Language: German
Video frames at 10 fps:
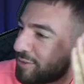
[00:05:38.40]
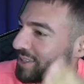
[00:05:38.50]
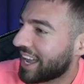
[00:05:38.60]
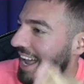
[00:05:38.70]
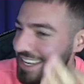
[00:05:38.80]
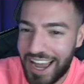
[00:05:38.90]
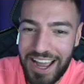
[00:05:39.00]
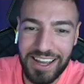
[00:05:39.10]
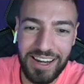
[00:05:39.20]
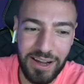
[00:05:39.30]
drei
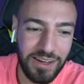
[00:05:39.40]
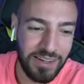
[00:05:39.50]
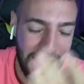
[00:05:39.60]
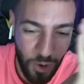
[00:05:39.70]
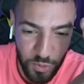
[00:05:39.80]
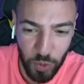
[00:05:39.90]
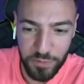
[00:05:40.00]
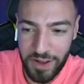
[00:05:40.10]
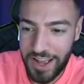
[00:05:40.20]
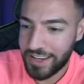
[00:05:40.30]
Jahre lang Auto
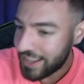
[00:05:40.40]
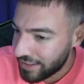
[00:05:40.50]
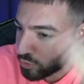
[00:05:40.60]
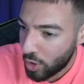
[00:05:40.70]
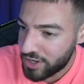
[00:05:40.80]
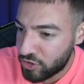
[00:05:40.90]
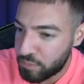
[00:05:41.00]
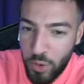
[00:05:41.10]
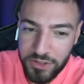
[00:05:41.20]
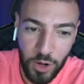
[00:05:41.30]
fahren in solchen
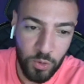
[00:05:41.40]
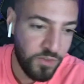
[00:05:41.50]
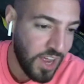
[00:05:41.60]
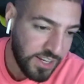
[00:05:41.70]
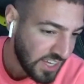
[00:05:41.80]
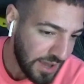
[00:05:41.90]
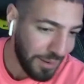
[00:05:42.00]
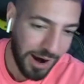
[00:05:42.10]
Sportautos, die eigentlich immer